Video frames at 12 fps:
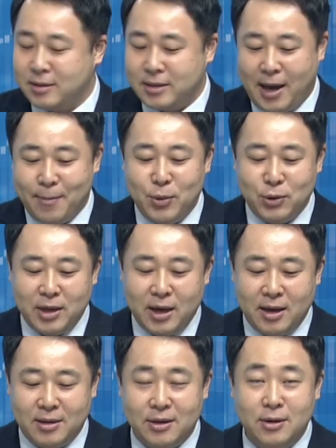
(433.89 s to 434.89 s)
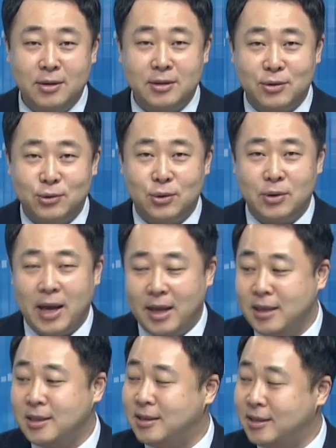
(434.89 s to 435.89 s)
이제 암모니아에서 이제 수소를
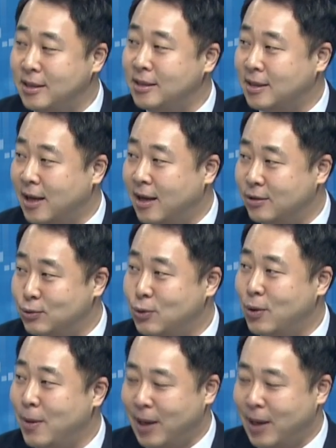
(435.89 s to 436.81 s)
NH3니까 수소가 음.